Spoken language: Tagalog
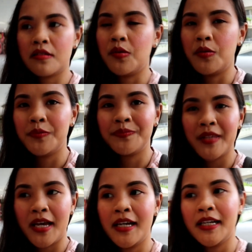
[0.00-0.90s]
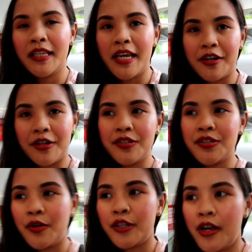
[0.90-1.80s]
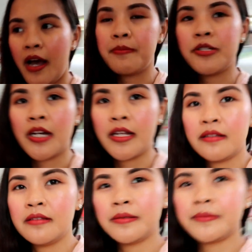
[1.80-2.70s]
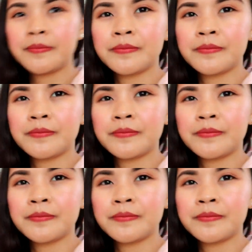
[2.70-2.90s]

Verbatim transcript: So, later. So, ito yung hapchan. I'm so